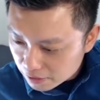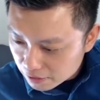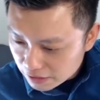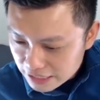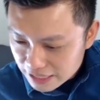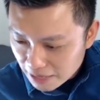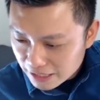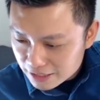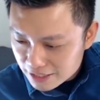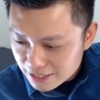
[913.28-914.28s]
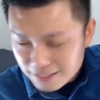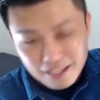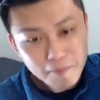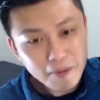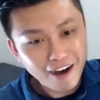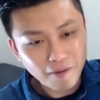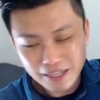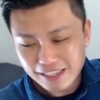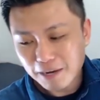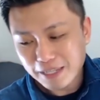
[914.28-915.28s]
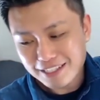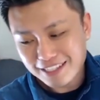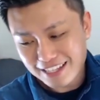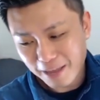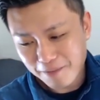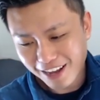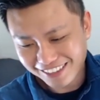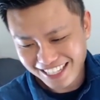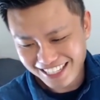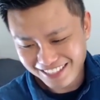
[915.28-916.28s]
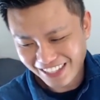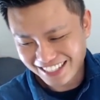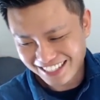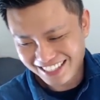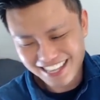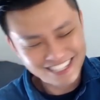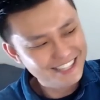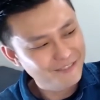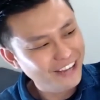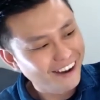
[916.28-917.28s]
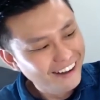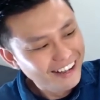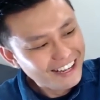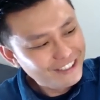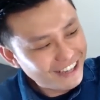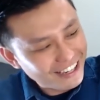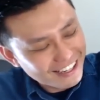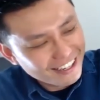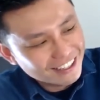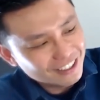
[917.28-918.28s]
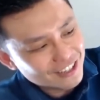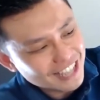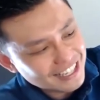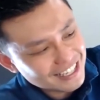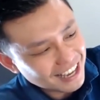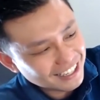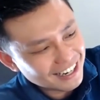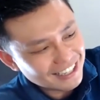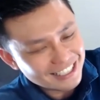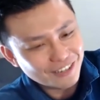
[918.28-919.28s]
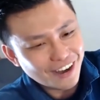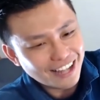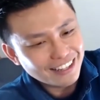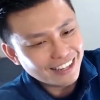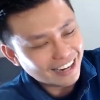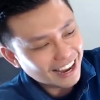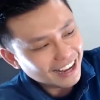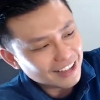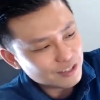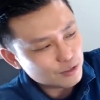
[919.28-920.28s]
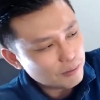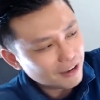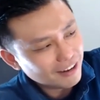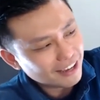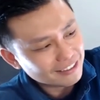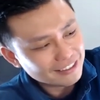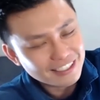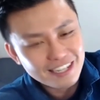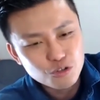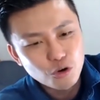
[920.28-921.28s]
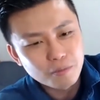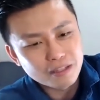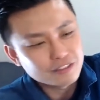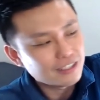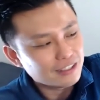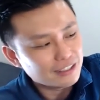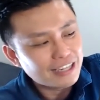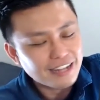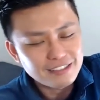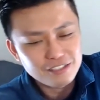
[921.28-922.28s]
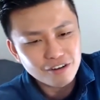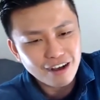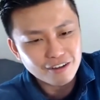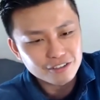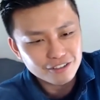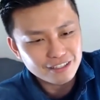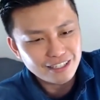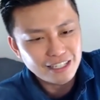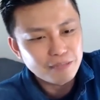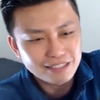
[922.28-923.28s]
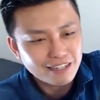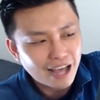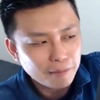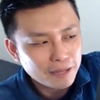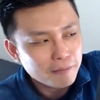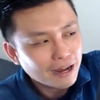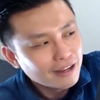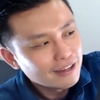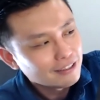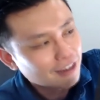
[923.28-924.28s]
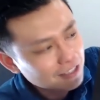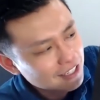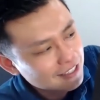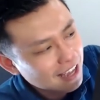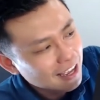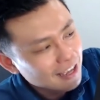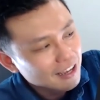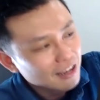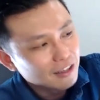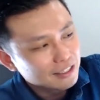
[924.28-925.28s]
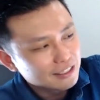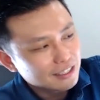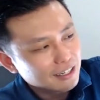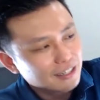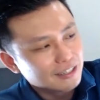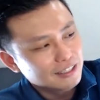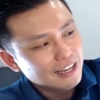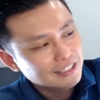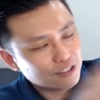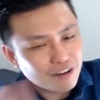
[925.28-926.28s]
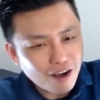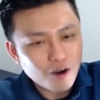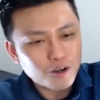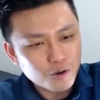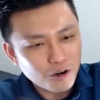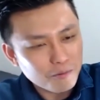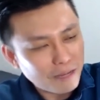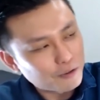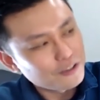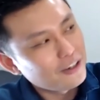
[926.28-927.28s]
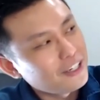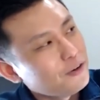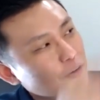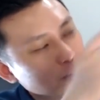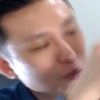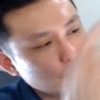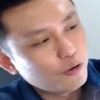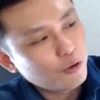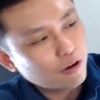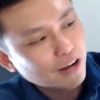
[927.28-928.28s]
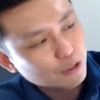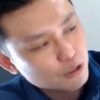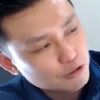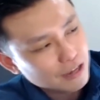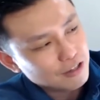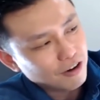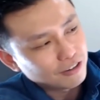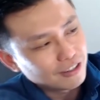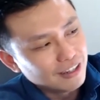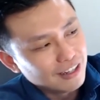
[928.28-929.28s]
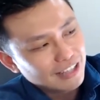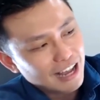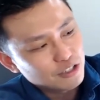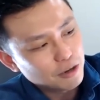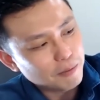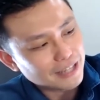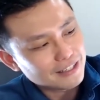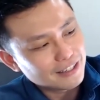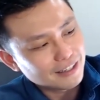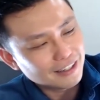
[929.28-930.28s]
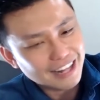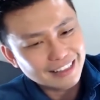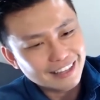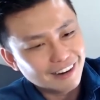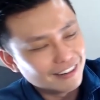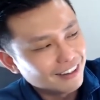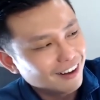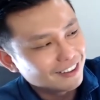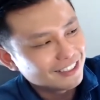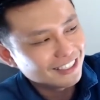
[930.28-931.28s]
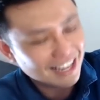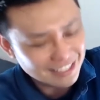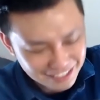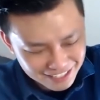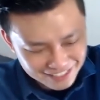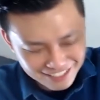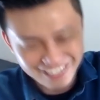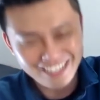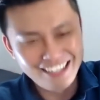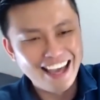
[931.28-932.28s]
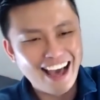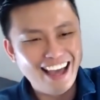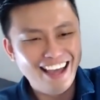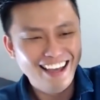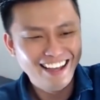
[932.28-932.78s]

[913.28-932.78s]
第三名是三十三票，呃，第二名是三十三票，第一名是三四票，所以有三十三个人喜欢很黑卡是最漂亮的，这也是我们就是银行期中考的时候的第一名的卡片嘛。然后现在。这个银行金龙卡，然后过后没多久，一个月，我们绿绿国卡推出来之后呢，他就把这个干掉了。好，这个台新银行真的很厉害，